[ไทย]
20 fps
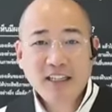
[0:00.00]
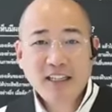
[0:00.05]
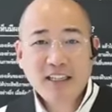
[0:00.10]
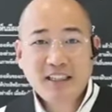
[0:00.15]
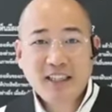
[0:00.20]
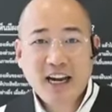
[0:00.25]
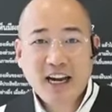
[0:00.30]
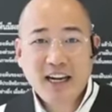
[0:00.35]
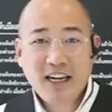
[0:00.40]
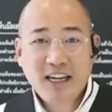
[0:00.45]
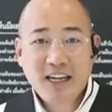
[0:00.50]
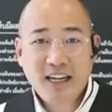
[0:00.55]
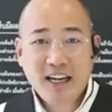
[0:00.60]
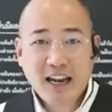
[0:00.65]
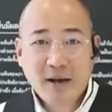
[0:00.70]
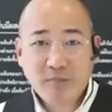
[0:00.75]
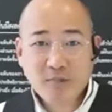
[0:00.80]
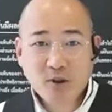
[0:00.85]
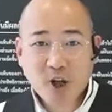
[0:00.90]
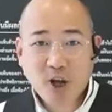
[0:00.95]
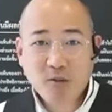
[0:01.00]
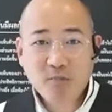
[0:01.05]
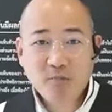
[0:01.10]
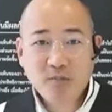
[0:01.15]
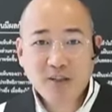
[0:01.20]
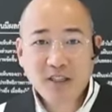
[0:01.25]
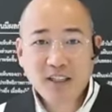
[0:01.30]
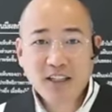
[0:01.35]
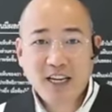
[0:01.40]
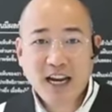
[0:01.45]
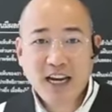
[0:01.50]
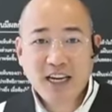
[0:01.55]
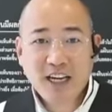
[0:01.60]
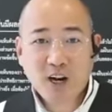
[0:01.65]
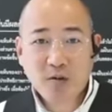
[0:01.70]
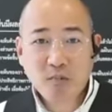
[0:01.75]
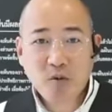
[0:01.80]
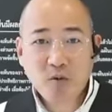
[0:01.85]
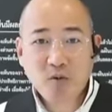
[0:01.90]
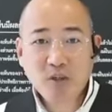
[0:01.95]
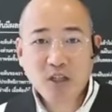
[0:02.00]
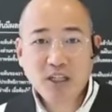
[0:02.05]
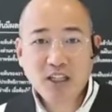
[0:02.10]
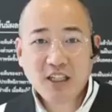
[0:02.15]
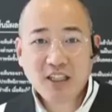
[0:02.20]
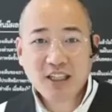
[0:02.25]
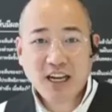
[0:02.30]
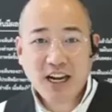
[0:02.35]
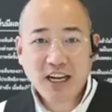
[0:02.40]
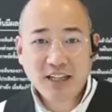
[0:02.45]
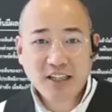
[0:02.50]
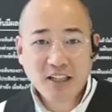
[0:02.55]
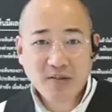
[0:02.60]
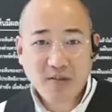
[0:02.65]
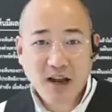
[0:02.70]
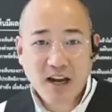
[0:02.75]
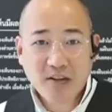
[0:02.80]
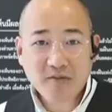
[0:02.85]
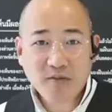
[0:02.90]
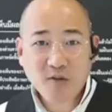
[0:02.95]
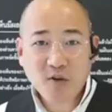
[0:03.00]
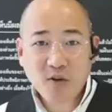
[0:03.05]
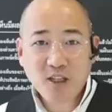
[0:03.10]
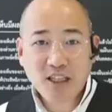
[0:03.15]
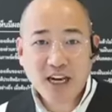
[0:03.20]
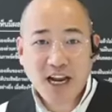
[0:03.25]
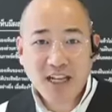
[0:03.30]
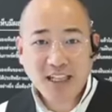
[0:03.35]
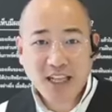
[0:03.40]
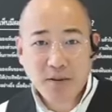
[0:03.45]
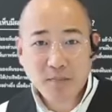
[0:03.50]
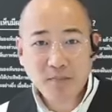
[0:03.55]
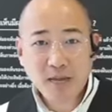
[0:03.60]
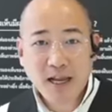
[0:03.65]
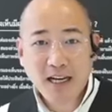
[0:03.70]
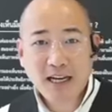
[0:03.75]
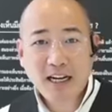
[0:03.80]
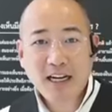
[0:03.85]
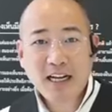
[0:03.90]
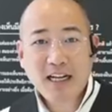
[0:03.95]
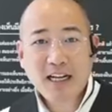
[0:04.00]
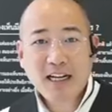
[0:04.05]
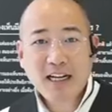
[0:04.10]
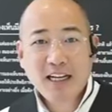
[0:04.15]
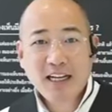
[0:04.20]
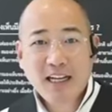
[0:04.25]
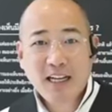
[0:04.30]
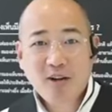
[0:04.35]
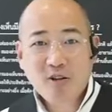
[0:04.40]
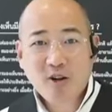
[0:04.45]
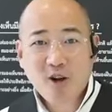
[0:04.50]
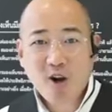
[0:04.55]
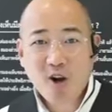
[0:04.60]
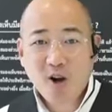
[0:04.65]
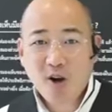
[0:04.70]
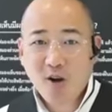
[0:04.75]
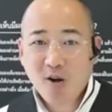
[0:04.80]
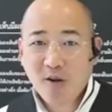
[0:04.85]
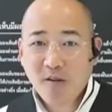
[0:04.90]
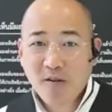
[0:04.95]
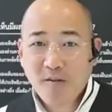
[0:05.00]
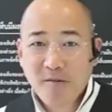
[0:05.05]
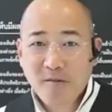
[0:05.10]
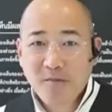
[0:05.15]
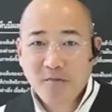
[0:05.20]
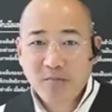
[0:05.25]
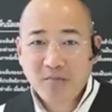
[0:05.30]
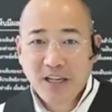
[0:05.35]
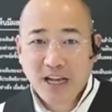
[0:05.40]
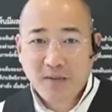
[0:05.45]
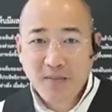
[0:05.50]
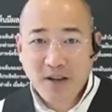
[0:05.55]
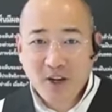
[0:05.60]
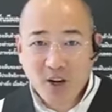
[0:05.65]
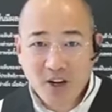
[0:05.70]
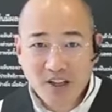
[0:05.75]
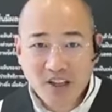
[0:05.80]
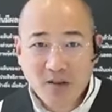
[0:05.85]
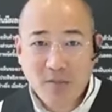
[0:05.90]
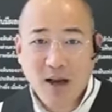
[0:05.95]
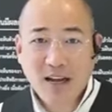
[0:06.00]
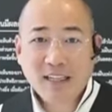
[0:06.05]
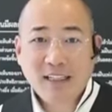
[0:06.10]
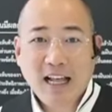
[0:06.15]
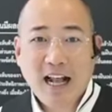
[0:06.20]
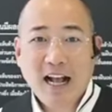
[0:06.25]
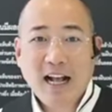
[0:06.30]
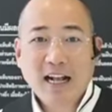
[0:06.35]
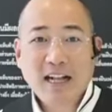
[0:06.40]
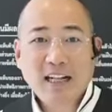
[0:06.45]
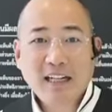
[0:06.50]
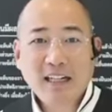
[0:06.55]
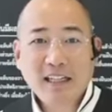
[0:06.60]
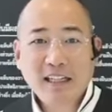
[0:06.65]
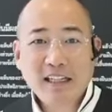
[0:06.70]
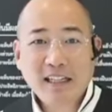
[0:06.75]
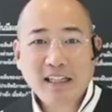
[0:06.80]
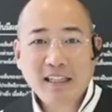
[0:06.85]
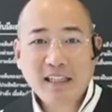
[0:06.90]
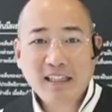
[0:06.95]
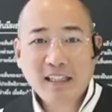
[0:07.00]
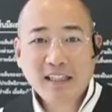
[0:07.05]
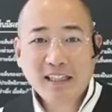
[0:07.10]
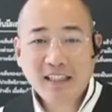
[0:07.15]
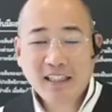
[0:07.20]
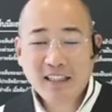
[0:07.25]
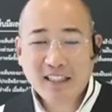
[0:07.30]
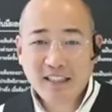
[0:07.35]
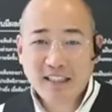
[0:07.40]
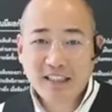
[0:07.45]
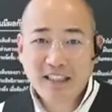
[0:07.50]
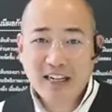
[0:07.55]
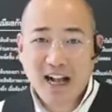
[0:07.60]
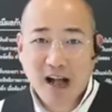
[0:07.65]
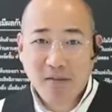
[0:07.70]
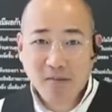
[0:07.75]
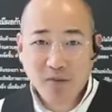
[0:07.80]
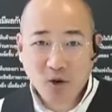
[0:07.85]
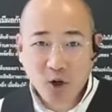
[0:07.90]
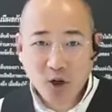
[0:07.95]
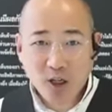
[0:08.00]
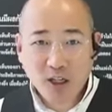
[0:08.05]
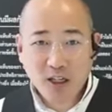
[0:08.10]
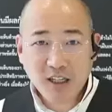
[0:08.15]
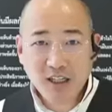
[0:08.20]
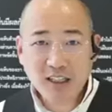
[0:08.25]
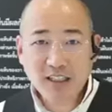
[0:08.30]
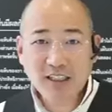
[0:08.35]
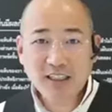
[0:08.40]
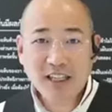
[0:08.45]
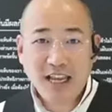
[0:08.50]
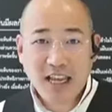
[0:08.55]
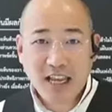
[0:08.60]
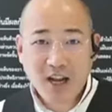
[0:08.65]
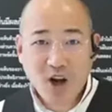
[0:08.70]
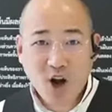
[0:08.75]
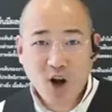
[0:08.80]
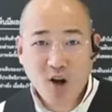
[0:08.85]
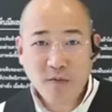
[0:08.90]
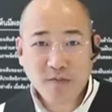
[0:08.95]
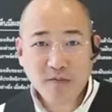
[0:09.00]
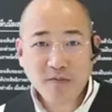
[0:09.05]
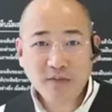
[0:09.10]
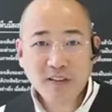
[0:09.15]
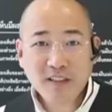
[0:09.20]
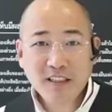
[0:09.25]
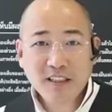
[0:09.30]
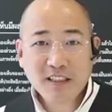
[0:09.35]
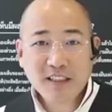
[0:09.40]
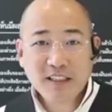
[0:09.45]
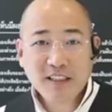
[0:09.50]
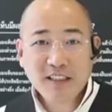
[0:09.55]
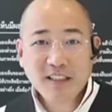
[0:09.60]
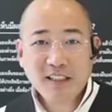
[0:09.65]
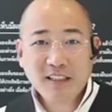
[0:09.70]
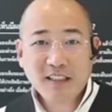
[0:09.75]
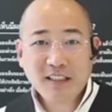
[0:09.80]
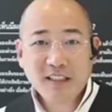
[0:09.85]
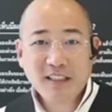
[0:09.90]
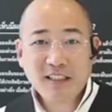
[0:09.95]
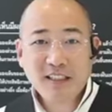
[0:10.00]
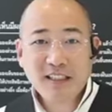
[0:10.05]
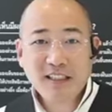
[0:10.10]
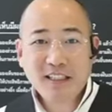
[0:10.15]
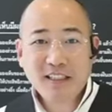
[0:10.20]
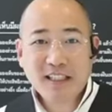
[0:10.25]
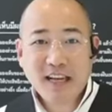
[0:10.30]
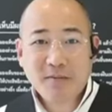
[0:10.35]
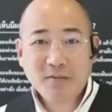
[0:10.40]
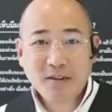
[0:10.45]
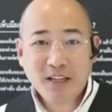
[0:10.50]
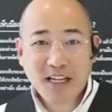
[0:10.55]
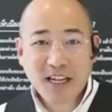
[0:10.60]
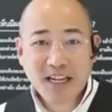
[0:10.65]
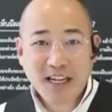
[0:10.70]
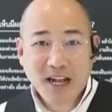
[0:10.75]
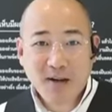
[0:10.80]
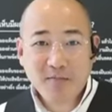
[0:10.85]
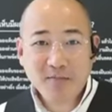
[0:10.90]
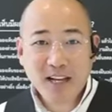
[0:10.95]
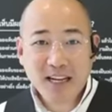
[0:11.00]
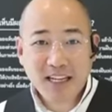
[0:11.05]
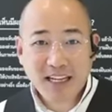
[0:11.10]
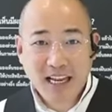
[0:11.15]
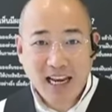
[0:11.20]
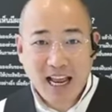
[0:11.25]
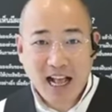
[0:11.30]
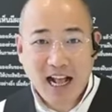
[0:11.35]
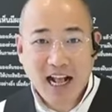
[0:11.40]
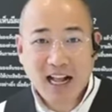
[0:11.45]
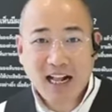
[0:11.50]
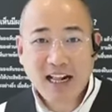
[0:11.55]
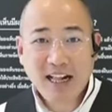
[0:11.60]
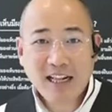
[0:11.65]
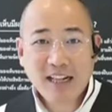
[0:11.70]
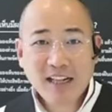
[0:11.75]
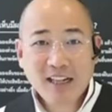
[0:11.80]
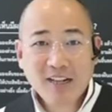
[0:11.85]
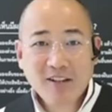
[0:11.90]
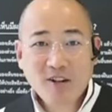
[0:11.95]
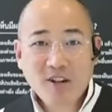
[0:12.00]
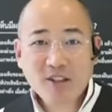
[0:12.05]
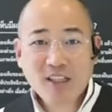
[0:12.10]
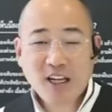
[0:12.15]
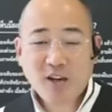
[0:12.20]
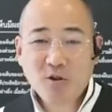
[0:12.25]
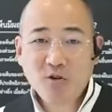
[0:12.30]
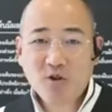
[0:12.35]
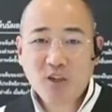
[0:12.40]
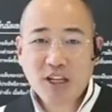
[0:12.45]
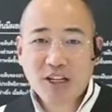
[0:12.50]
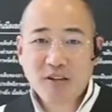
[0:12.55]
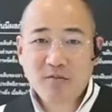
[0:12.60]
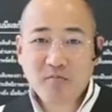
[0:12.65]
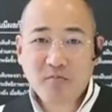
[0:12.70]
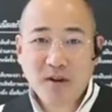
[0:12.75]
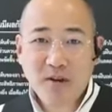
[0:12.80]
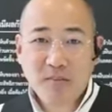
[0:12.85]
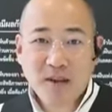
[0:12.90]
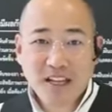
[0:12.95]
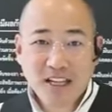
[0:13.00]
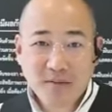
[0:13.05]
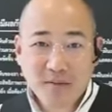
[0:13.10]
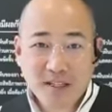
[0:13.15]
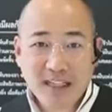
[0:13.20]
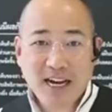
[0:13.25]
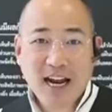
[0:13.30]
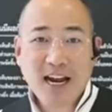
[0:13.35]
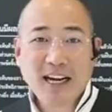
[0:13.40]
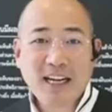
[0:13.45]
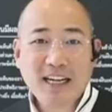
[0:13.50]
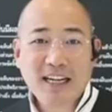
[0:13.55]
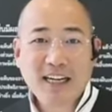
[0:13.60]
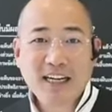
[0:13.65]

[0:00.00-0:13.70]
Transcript: ใช้แล็ปท็อปหรือใช้คอมพิวเตอร์ ใช้สมาร์ทโฟนใช้แท็บเล็ตแล้วก็จะไม่ค่อยสบายตาหรือขับรถหรือตีกอล์ฟหรือทำกิจกรรมเล่นกีฬาก็จะรู้สึกไม่เป็นธรรมชาติ